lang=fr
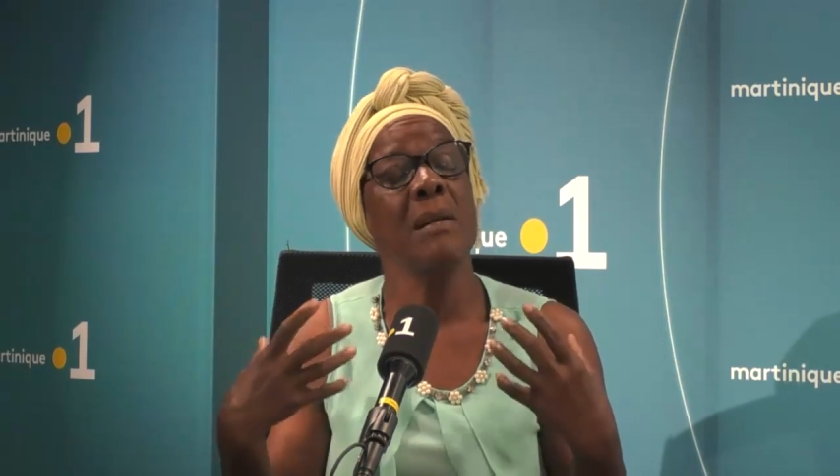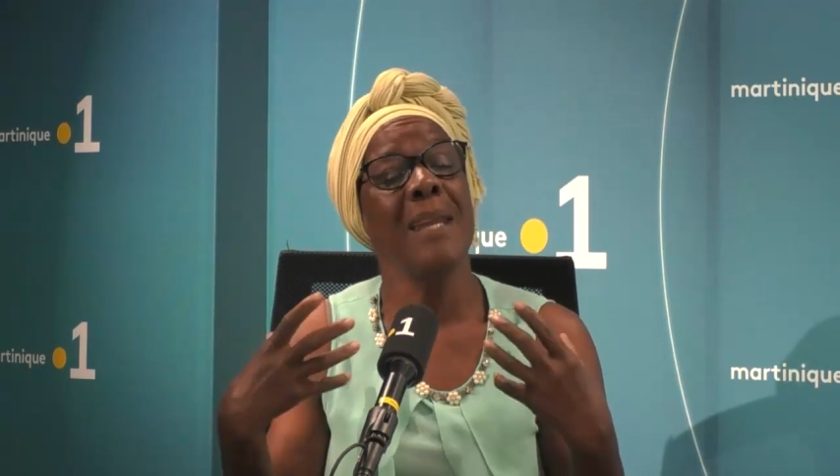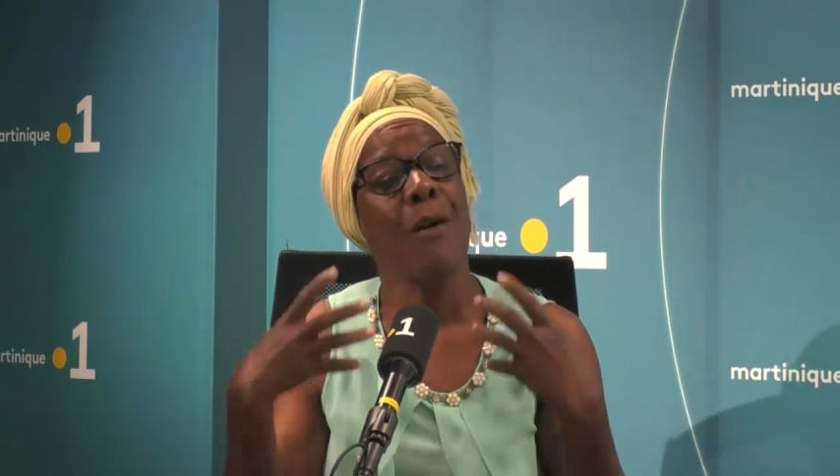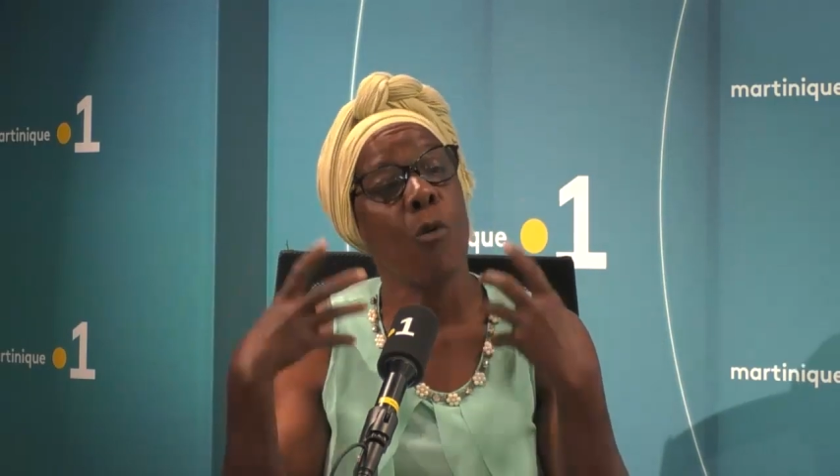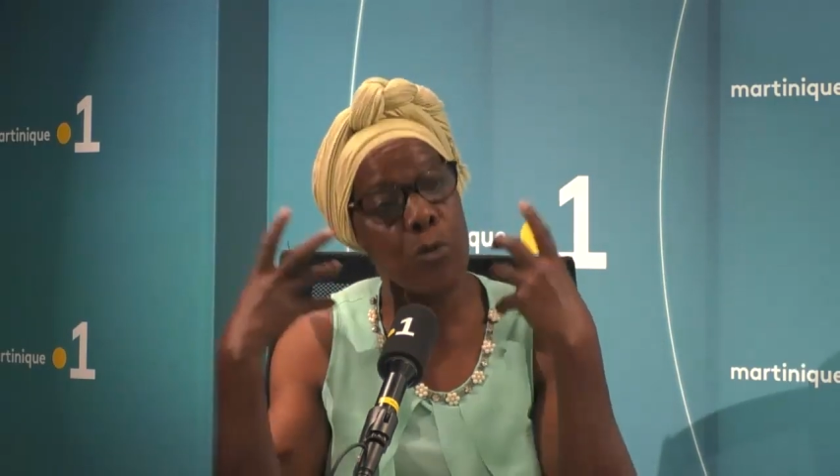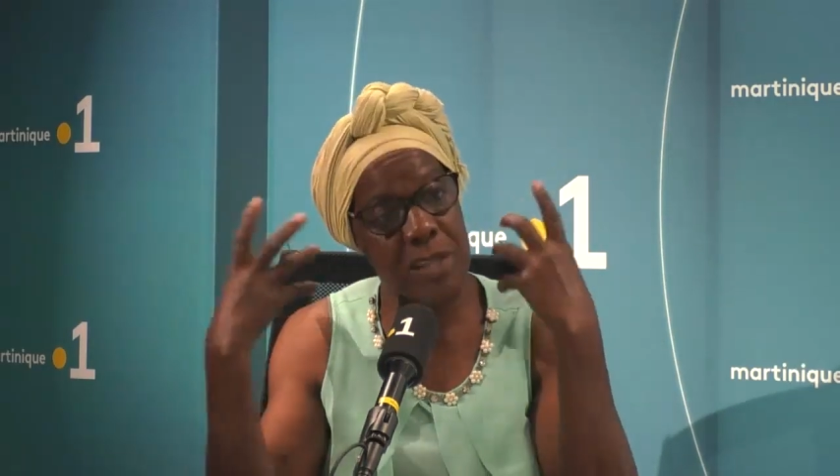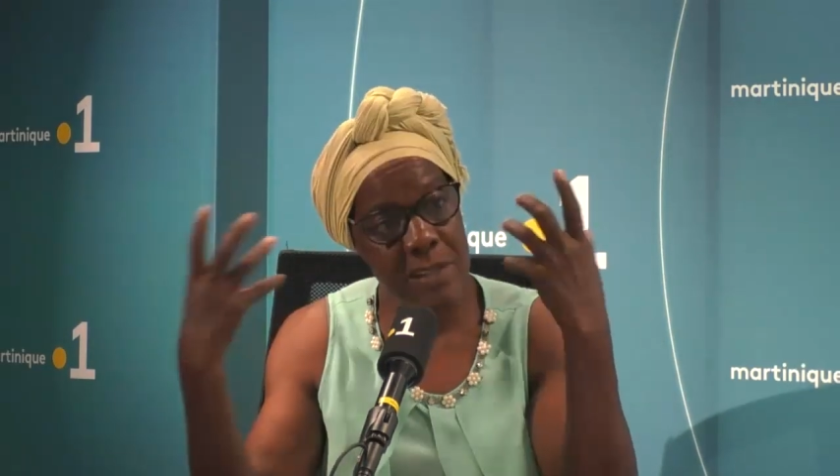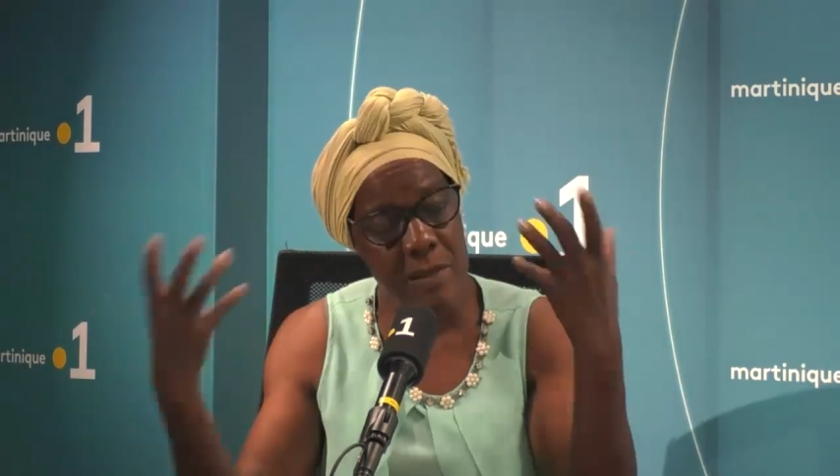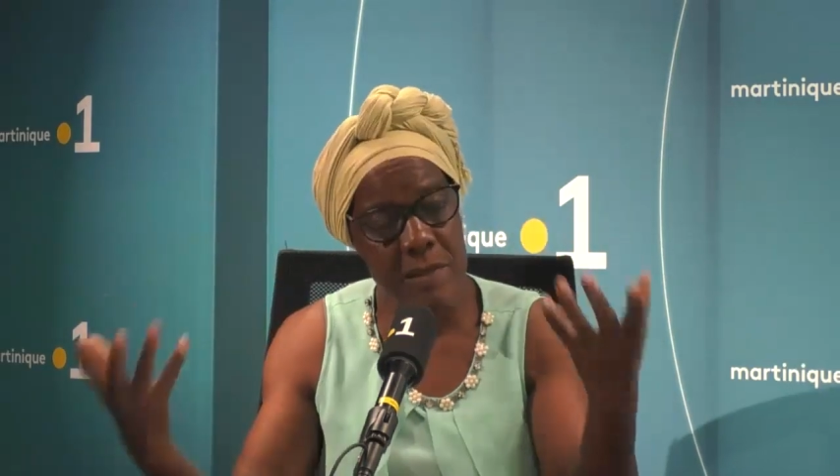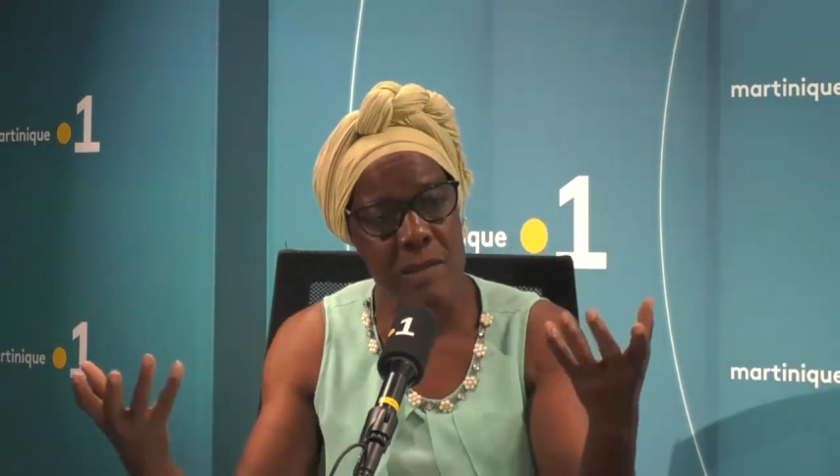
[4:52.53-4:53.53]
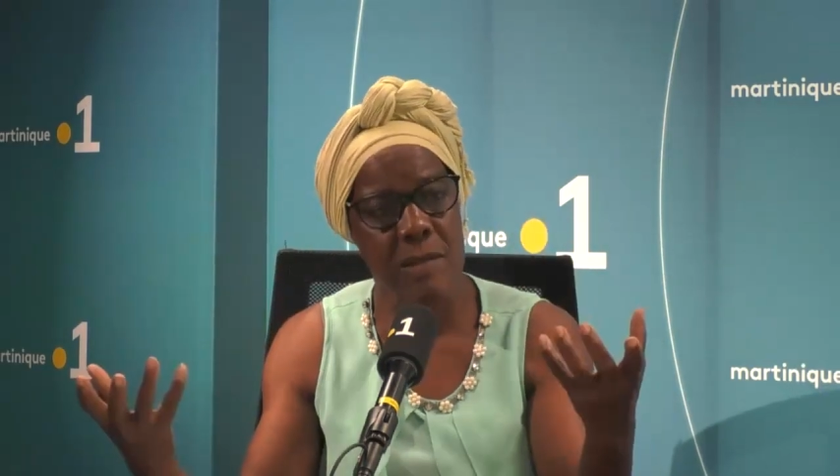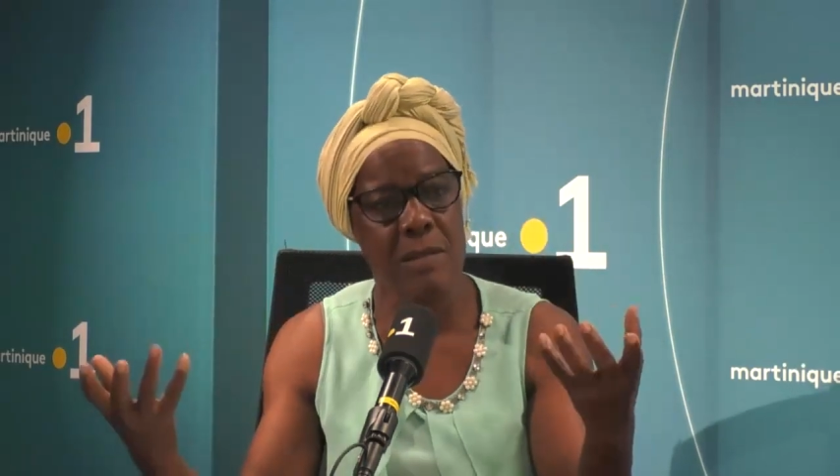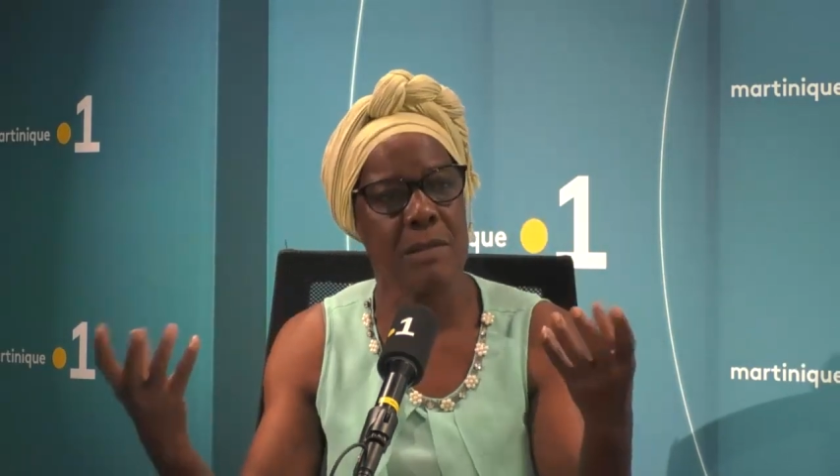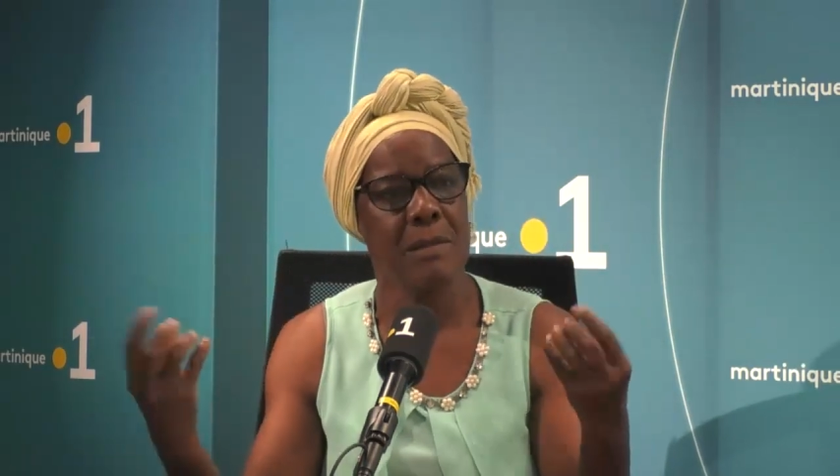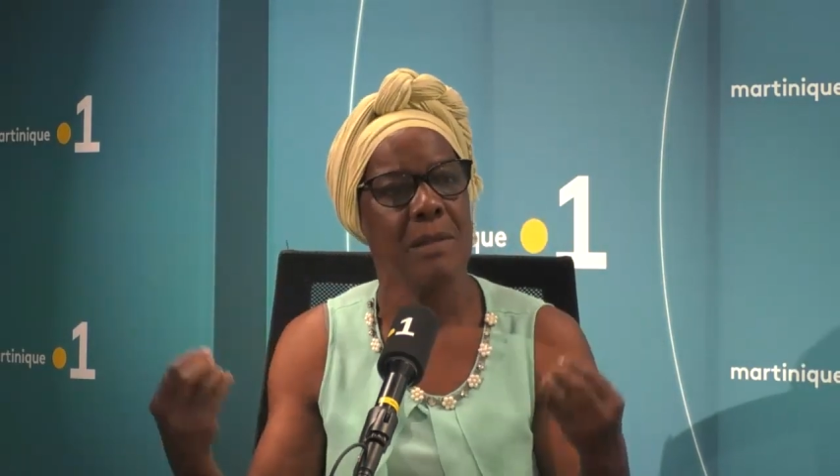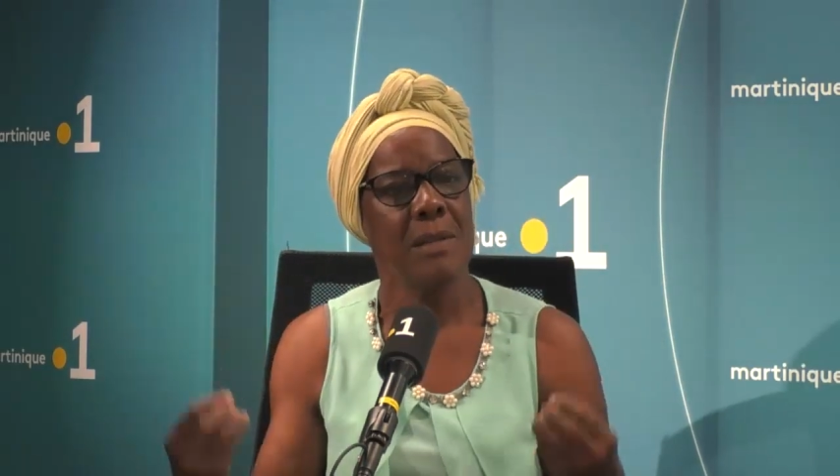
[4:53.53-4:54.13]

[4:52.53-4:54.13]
la conscience,